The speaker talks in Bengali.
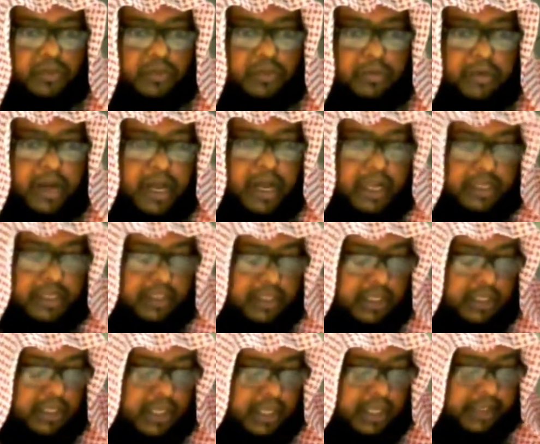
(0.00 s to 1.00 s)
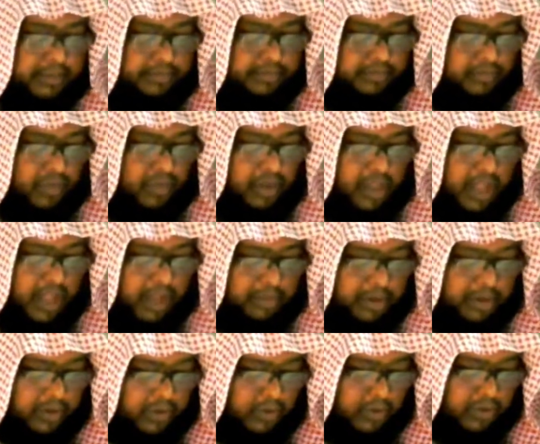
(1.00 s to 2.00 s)
জুমার দিনে
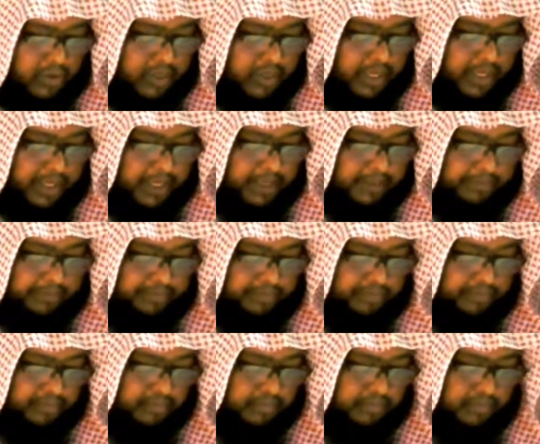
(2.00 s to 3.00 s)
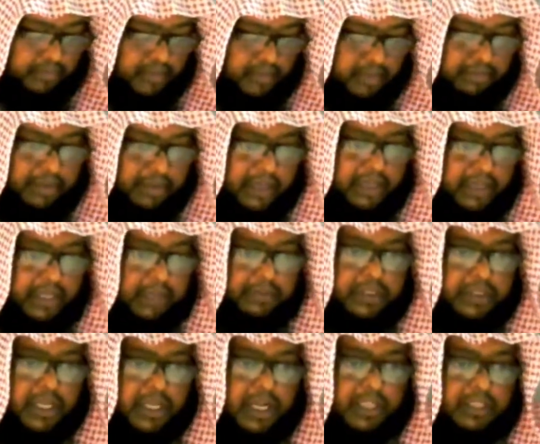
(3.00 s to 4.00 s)
আবারও এই মাগরীব
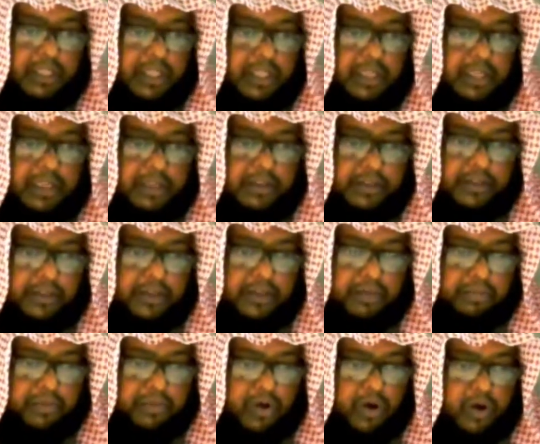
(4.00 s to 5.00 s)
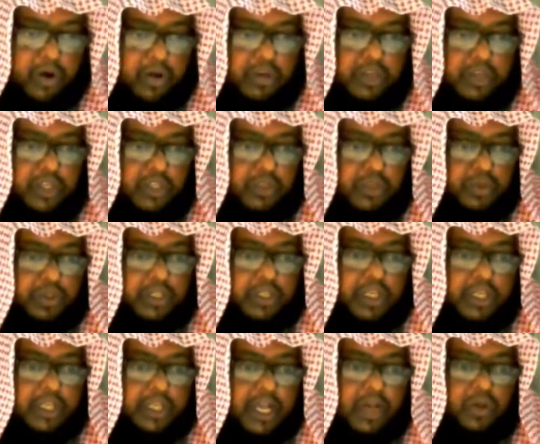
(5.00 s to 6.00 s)
সালাতের পর কিছু
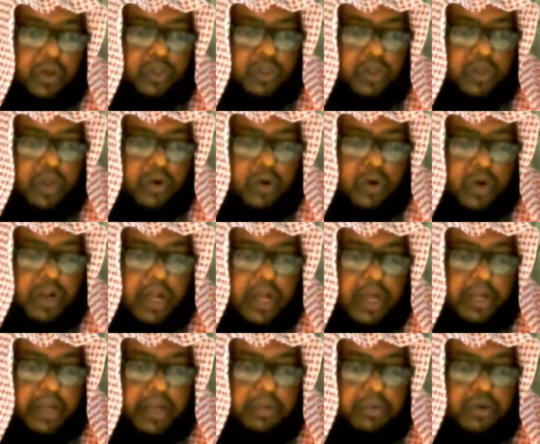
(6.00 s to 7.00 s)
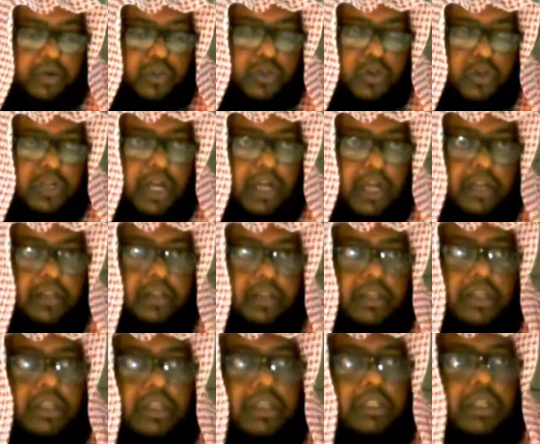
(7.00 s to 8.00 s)
দিনই আলোচনা করার এবং শোনার
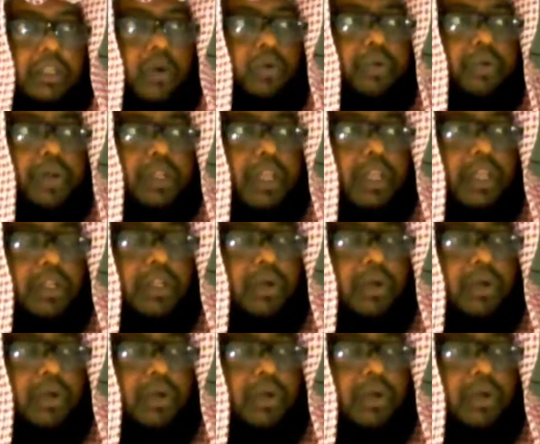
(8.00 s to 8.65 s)
তৌফিক দান